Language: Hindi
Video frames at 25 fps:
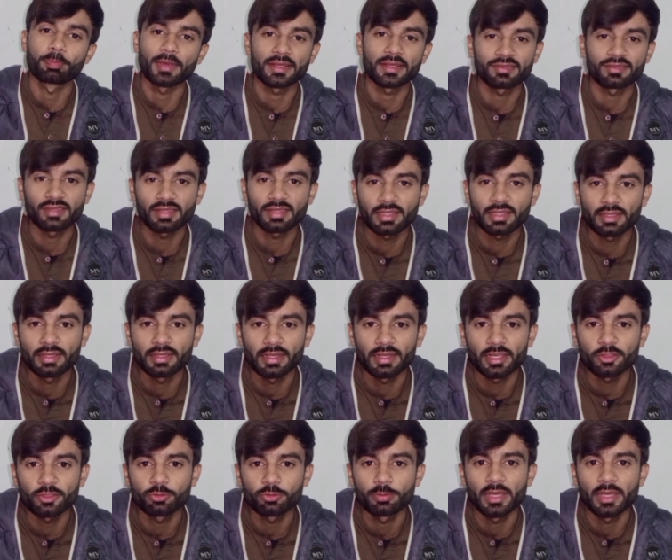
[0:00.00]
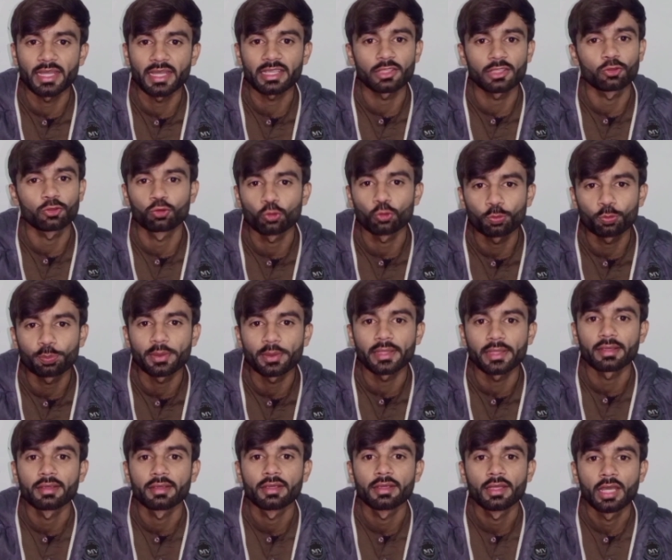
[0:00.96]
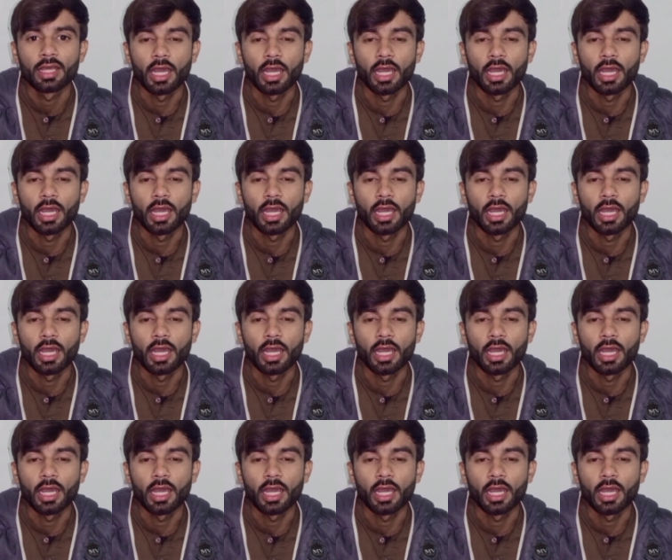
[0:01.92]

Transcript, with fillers: पैसे के लालच में आके चुप हैं